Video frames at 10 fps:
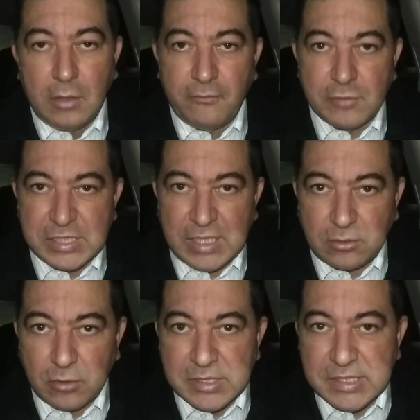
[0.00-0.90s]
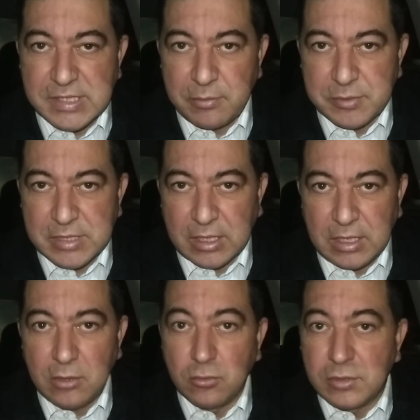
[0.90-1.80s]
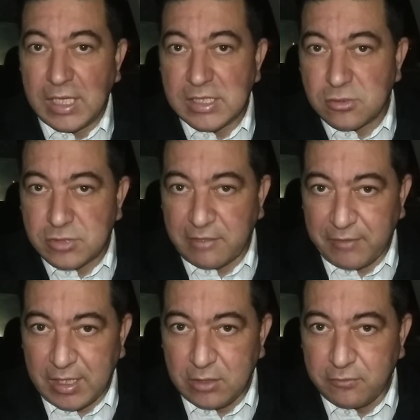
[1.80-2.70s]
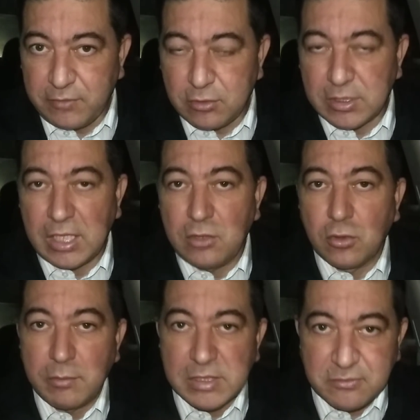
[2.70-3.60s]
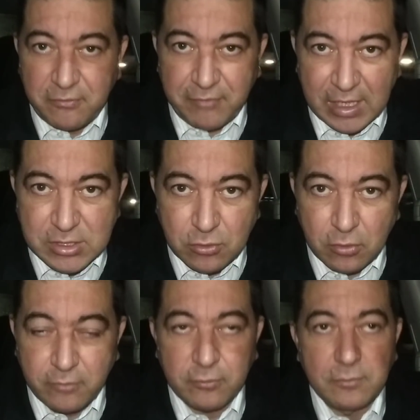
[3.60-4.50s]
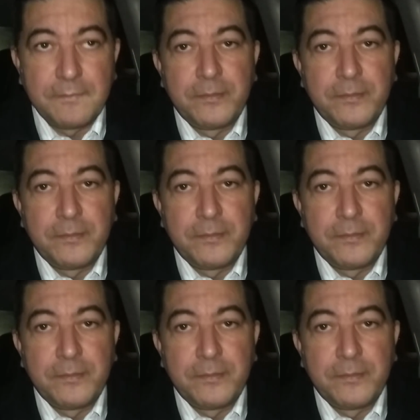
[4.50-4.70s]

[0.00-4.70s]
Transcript: Vou citar dois exemplos aqui. Um deles eu já falei no vídeo anterior, mas eu vou falar de novo.